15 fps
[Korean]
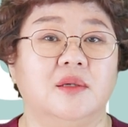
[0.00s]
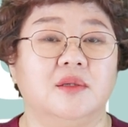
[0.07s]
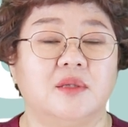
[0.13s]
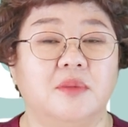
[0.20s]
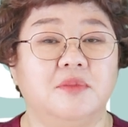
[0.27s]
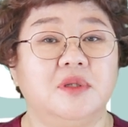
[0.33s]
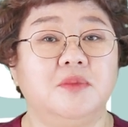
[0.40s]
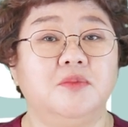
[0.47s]

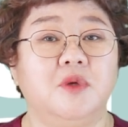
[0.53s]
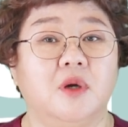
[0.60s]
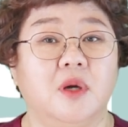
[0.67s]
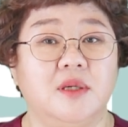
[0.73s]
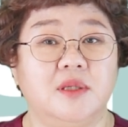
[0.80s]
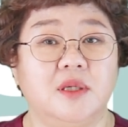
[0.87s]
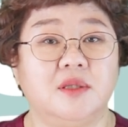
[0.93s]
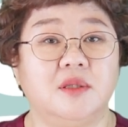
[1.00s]
삼십
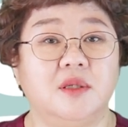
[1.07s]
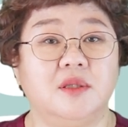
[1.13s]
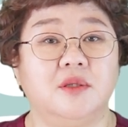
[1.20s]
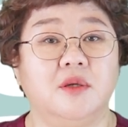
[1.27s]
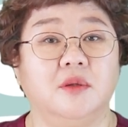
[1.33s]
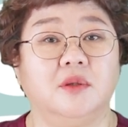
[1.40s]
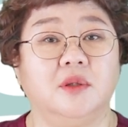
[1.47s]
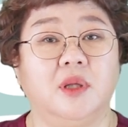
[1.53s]
년간
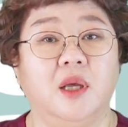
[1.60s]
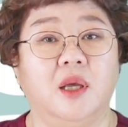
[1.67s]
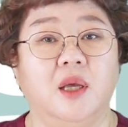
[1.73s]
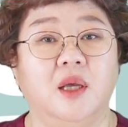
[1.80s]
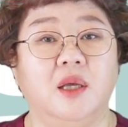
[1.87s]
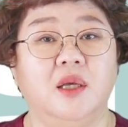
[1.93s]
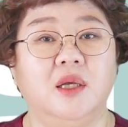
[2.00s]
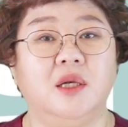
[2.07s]

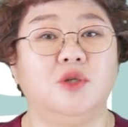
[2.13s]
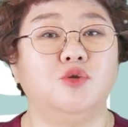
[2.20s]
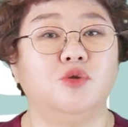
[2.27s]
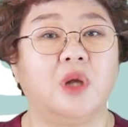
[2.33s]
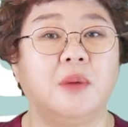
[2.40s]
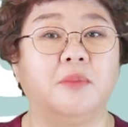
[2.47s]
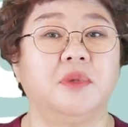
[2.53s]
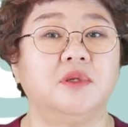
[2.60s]
섹스리스였는데
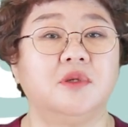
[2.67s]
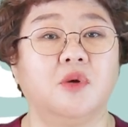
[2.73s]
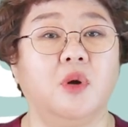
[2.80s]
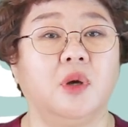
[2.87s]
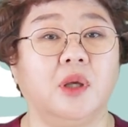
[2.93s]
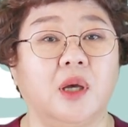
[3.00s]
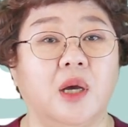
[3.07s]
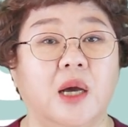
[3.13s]
일주일에 한 번
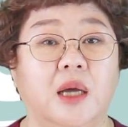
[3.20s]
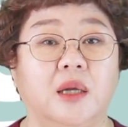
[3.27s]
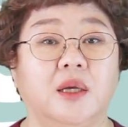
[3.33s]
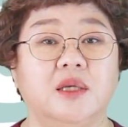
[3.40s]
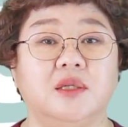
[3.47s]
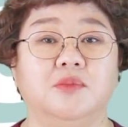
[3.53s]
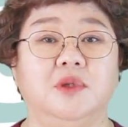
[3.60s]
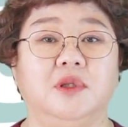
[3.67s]
성관계가
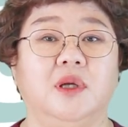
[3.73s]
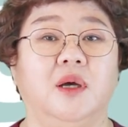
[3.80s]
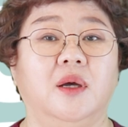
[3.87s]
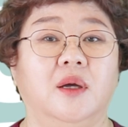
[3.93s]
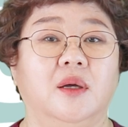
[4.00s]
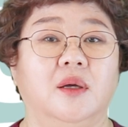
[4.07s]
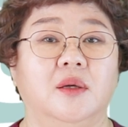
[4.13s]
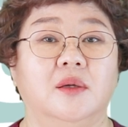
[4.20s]

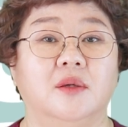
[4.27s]
가능했습니다.